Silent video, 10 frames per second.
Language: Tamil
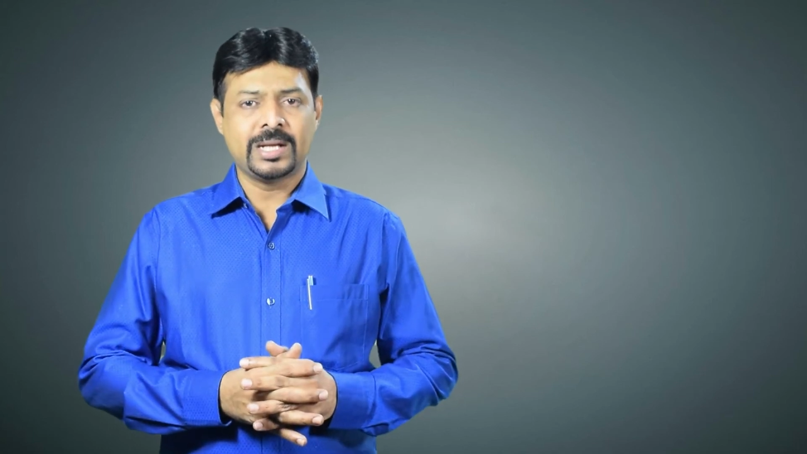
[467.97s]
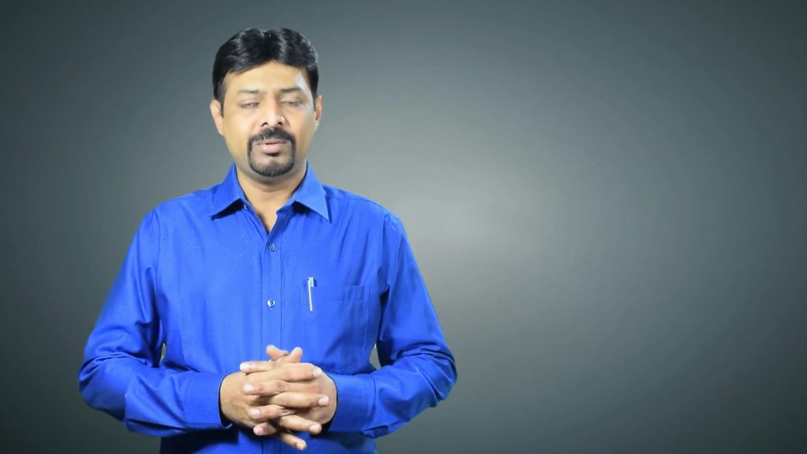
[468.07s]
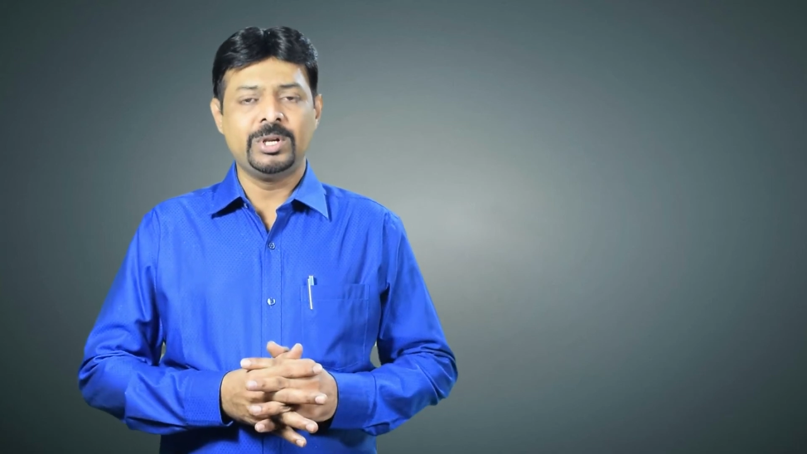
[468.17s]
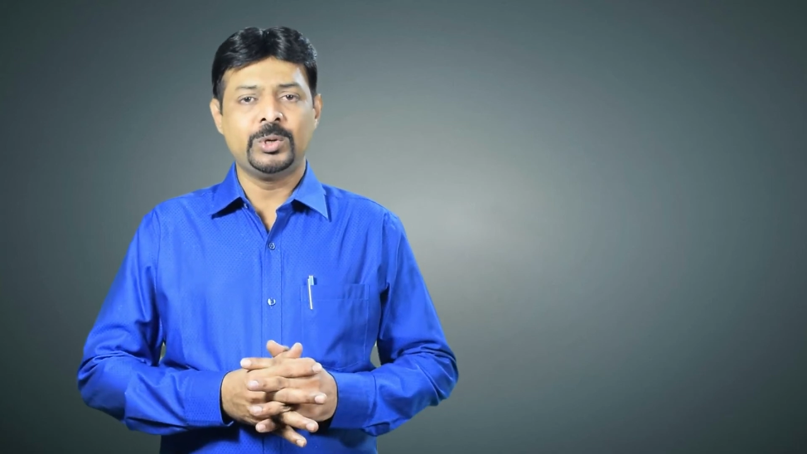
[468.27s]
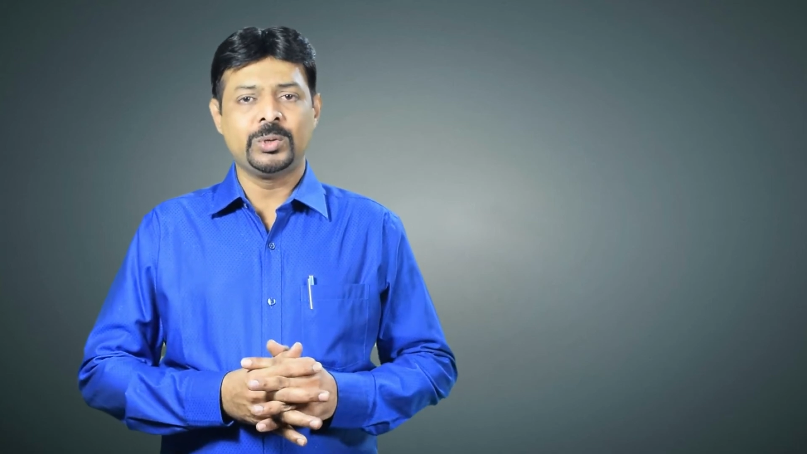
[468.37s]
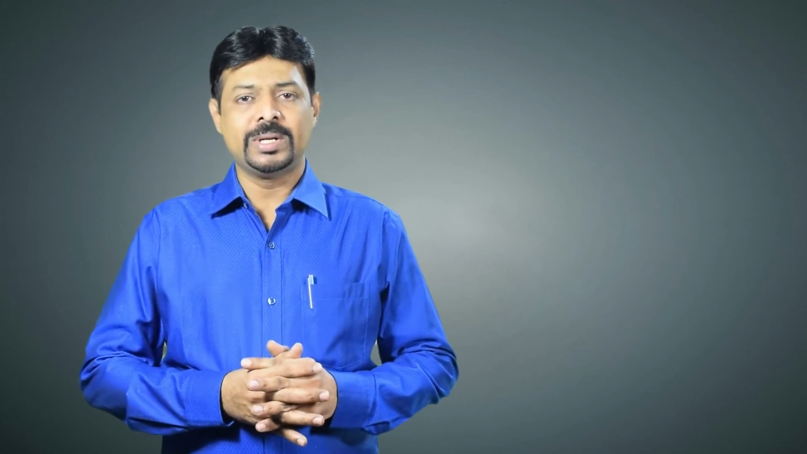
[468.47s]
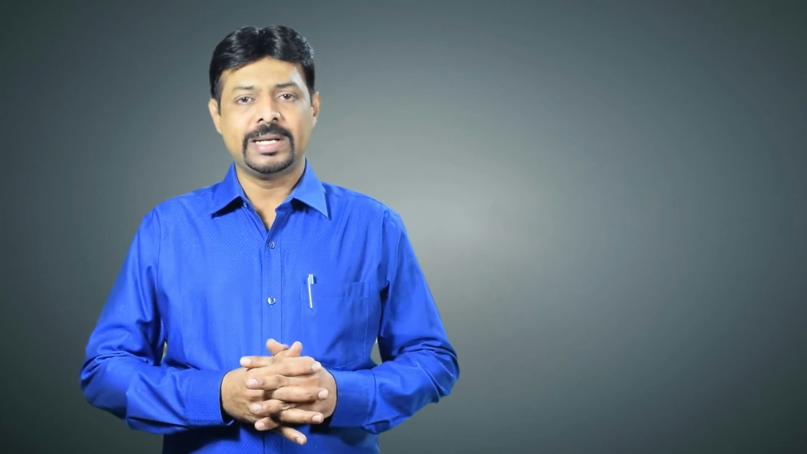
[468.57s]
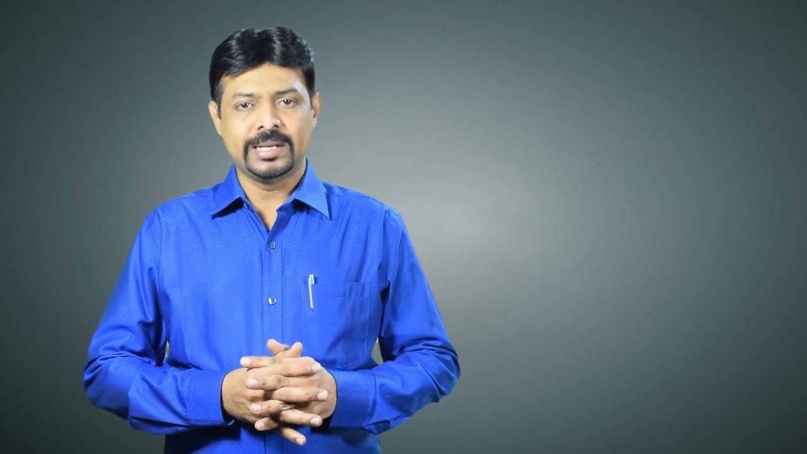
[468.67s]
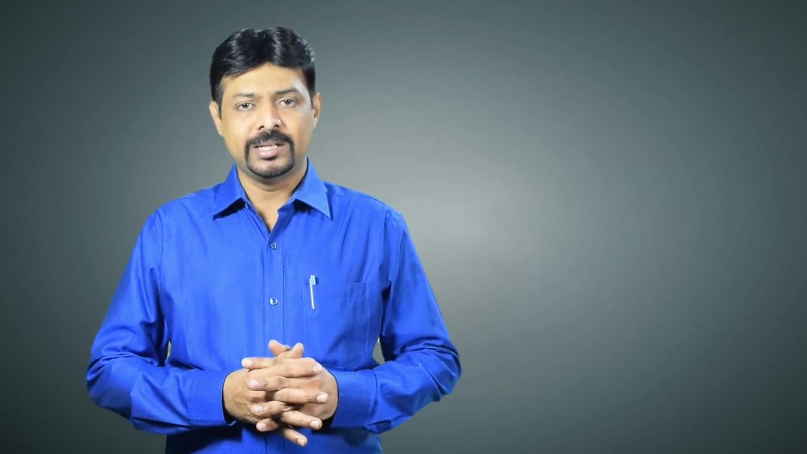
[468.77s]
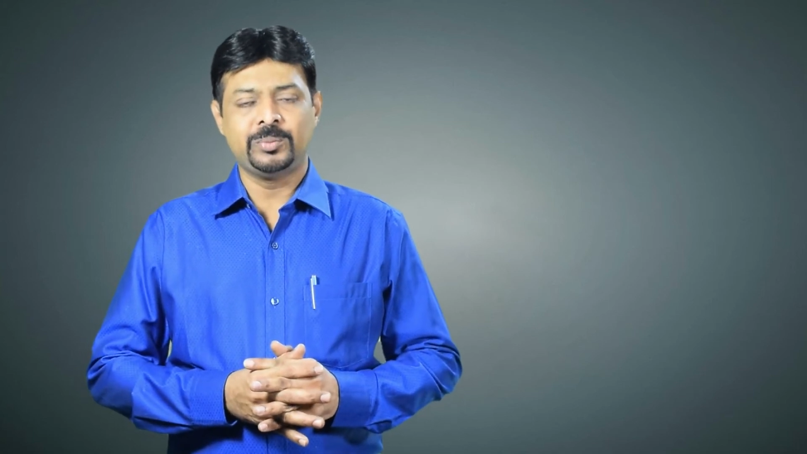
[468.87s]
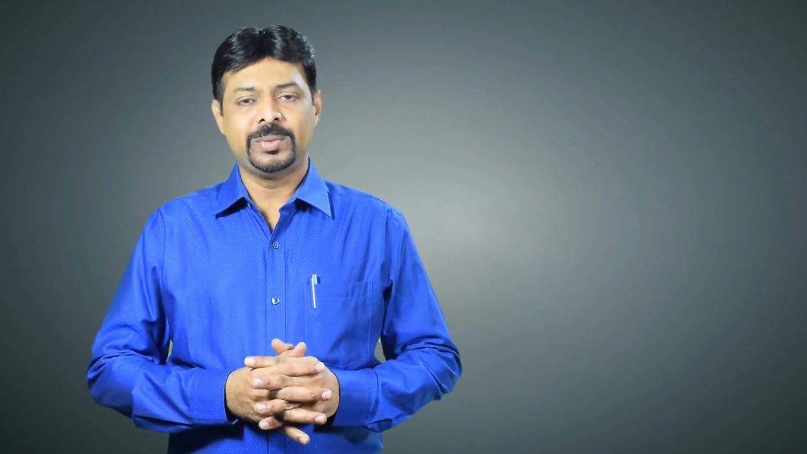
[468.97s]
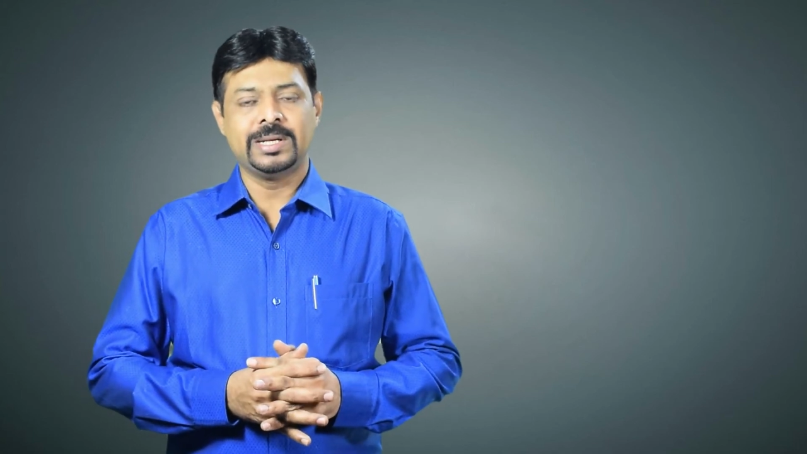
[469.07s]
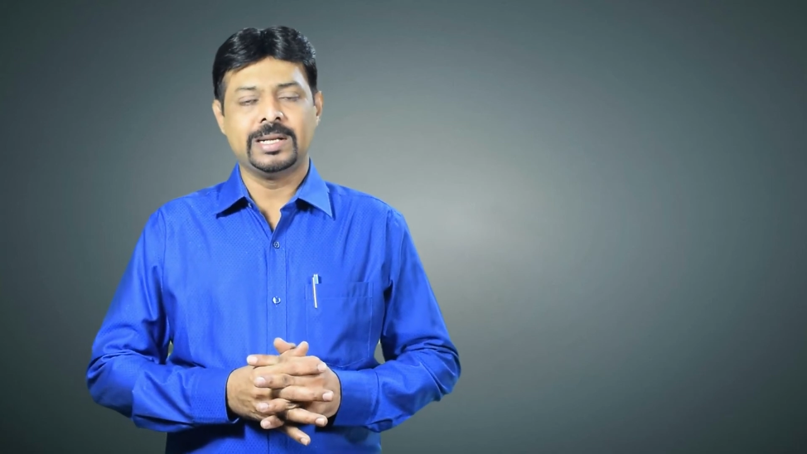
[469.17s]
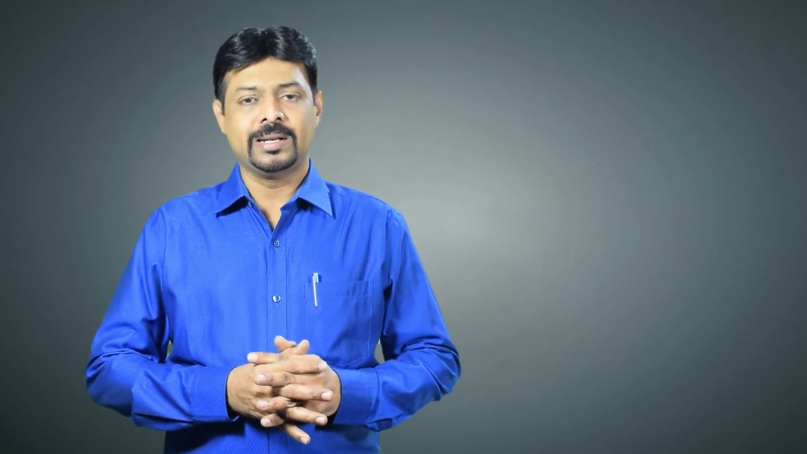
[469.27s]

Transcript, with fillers: கவலையோடு கூட நீங்கள் இருப்பீர்கள்